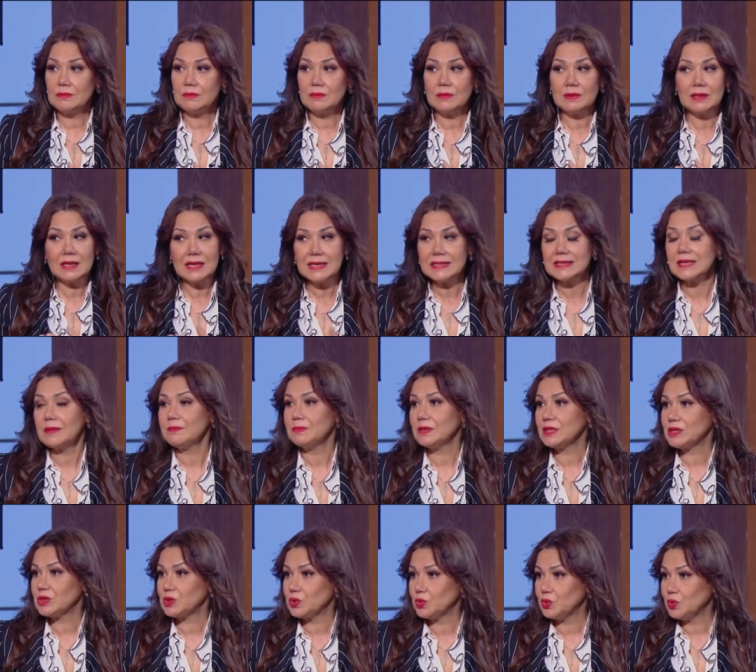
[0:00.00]
ليس من
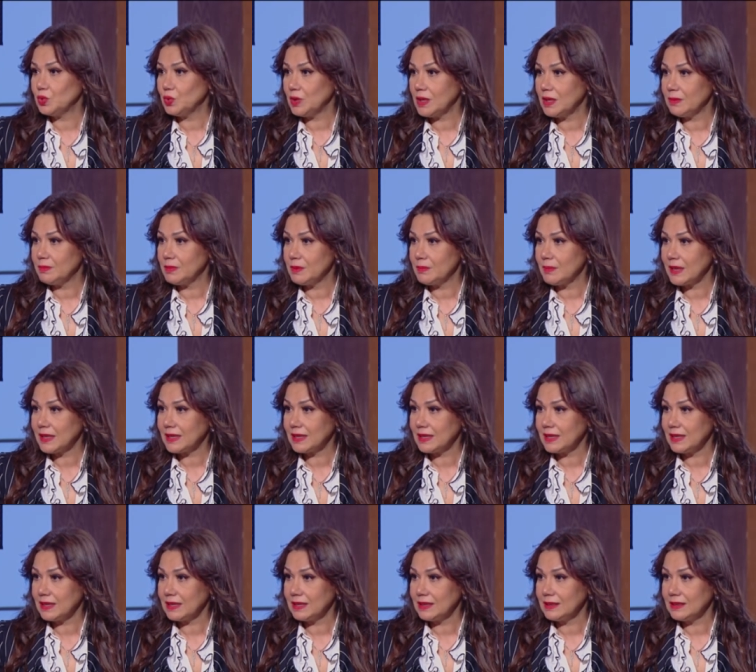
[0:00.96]
السهوله
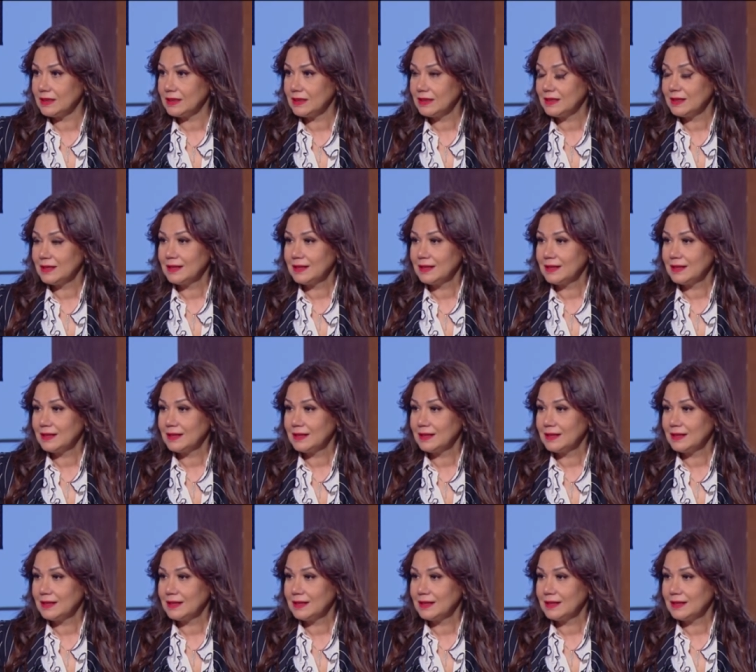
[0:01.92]
بمكان